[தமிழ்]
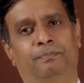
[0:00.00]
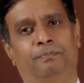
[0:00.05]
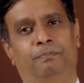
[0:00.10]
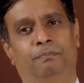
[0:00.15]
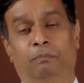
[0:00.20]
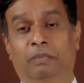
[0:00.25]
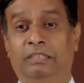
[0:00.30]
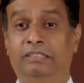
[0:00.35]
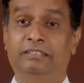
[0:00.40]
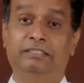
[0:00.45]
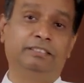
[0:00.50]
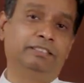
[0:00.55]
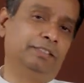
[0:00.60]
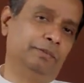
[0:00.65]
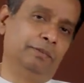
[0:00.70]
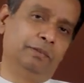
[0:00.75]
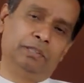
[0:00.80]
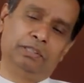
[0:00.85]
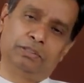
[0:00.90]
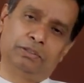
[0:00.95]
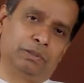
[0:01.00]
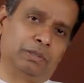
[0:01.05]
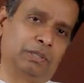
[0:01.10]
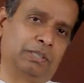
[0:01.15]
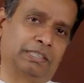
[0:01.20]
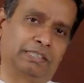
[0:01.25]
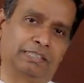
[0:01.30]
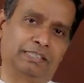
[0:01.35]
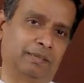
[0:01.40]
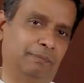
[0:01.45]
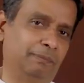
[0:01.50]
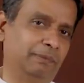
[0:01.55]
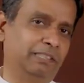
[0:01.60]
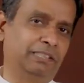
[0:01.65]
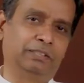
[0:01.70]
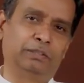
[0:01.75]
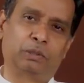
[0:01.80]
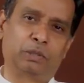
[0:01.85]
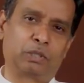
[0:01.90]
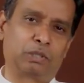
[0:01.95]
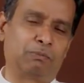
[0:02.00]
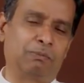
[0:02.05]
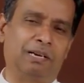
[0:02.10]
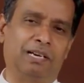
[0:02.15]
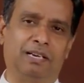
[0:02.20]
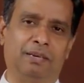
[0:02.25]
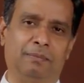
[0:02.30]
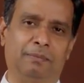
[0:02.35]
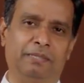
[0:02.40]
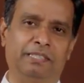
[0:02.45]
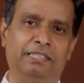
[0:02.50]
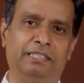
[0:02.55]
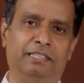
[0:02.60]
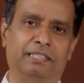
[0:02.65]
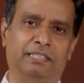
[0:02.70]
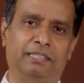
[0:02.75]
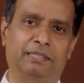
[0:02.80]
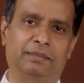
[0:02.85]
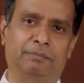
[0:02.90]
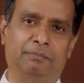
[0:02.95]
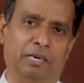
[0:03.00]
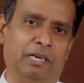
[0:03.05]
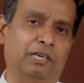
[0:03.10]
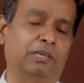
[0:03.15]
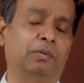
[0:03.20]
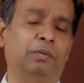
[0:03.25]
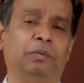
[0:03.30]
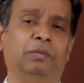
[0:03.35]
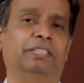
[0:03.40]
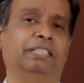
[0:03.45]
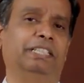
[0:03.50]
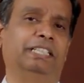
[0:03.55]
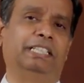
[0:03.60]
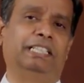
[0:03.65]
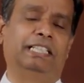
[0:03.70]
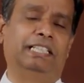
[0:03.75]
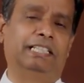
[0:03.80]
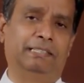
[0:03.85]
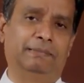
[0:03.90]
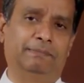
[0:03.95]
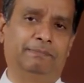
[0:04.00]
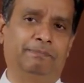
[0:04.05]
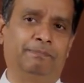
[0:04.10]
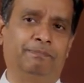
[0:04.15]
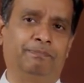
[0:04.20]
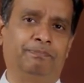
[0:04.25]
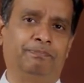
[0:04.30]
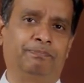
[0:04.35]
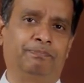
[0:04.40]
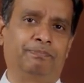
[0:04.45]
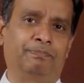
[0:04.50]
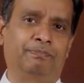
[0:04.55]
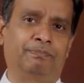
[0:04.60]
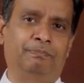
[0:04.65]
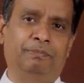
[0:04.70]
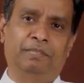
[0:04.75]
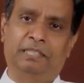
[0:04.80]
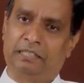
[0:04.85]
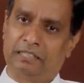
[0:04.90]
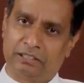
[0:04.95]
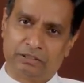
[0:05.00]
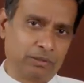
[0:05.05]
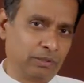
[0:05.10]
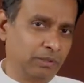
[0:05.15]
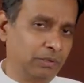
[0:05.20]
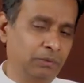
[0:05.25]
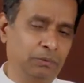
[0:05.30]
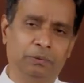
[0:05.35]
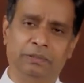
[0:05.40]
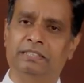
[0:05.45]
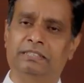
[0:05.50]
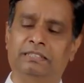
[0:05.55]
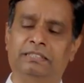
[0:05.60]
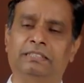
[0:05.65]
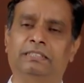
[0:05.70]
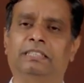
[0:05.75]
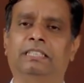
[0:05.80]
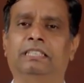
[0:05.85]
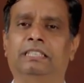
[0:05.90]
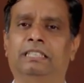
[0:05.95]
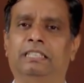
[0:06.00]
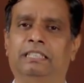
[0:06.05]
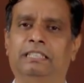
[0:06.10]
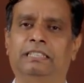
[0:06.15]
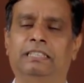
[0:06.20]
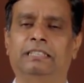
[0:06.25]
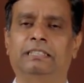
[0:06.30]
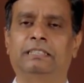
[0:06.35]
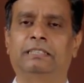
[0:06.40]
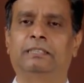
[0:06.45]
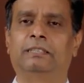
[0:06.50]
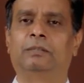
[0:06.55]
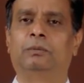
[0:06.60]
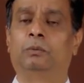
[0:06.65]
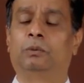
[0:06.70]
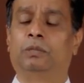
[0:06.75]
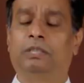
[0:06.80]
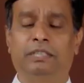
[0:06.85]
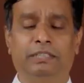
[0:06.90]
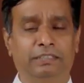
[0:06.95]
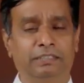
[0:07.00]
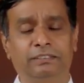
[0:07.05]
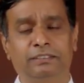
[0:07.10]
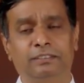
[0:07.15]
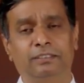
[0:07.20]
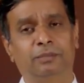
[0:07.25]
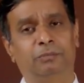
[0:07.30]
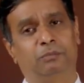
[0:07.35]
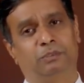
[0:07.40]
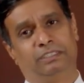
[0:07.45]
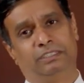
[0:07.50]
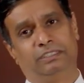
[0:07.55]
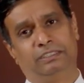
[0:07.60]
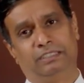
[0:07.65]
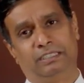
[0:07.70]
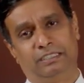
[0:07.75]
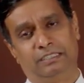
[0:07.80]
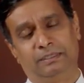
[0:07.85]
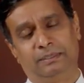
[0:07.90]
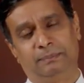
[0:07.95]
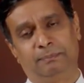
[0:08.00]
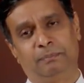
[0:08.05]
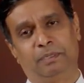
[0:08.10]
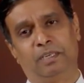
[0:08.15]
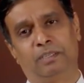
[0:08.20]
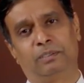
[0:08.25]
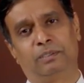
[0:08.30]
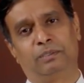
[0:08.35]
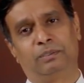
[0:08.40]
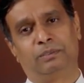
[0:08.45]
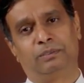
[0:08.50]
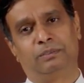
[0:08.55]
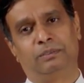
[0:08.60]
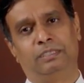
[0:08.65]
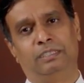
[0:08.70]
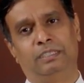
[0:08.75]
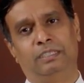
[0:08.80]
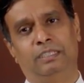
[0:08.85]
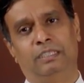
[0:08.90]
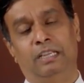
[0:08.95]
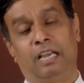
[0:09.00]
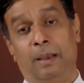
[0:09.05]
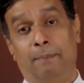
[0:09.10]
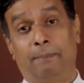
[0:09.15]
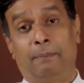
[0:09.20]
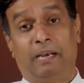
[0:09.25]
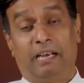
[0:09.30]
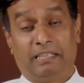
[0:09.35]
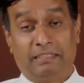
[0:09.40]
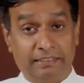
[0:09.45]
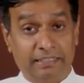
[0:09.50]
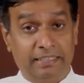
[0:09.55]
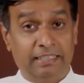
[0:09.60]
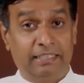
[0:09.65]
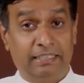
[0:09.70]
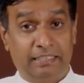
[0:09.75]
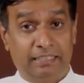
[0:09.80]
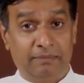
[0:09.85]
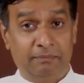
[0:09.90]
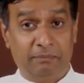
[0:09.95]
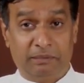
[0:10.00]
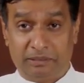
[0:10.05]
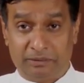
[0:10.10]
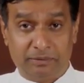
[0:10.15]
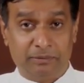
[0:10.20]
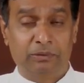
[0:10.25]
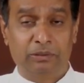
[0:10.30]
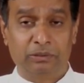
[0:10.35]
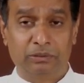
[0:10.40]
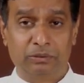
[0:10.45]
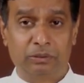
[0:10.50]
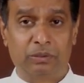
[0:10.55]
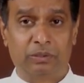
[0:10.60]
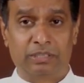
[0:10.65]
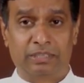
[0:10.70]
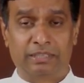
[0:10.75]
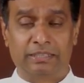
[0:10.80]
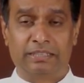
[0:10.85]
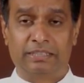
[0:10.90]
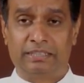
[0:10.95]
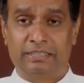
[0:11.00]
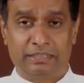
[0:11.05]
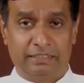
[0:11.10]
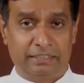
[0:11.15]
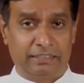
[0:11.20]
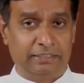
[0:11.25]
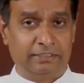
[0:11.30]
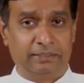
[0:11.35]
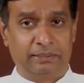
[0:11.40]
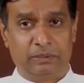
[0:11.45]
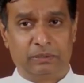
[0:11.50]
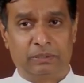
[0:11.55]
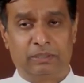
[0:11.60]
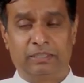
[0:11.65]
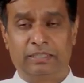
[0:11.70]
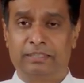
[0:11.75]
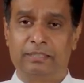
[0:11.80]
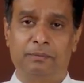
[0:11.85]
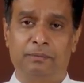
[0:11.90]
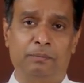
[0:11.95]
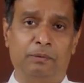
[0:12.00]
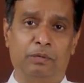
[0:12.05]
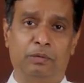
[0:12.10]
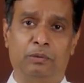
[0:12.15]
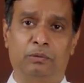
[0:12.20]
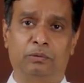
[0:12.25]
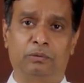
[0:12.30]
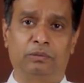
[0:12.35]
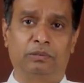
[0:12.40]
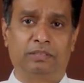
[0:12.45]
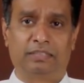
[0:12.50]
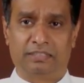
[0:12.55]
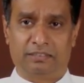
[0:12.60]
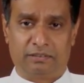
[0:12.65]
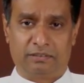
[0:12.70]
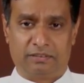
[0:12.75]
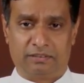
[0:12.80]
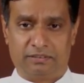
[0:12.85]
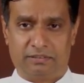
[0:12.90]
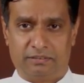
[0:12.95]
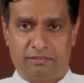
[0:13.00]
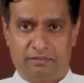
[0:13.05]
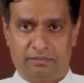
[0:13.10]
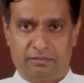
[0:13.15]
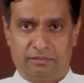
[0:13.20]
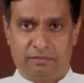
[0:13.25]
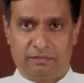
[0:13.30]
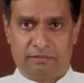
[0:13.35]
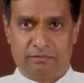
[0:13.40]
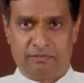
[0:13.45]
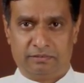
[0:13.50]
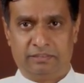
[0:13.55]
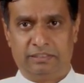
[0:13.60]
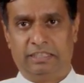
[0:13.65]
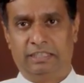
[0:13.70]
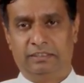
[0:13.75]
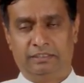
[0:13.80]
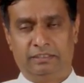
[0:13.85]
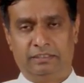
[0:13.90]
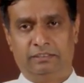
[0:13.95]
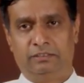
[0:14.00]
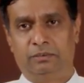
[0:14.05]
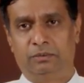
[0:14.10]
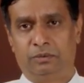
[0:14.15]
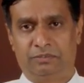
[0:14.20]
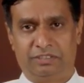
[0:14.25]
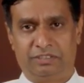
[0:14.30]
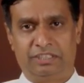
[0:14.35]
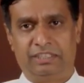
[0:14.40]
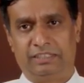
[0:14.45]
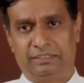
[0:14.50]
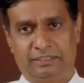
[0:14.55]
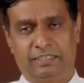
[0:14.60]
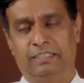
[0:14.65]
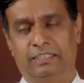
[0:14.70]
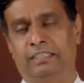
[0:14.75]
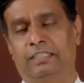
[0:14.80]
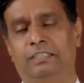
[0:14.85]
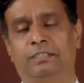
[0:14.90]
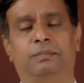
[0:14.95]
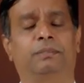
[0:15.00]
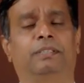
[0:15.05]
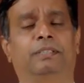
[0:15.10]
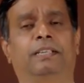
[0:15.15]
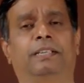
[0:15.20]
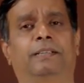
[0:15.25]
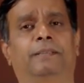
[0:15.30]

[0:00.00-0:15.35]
மற்றவங்க சொல்கிறத நம்ம ஏற்றுக்கிறோமா அப்படிங்கிறத பார்க்கணும் நீங்கள் பிறர் சொல்லக்கூடிய சிந்தனைகளை கருத்துக்களை உங்களால் ஏற்றுக்க முடியுதான்னு பார்க்கணும் அப்போ அதை மற்றவங்க சொல்கிறத நீங்கள் ஏற்றுக்கணுன்னா என்ன பண்ணணுங்கிற ஒரு செய்தியையும் ஒரு விஷயத்தையும் அன்னைக்கு சொன்னேன்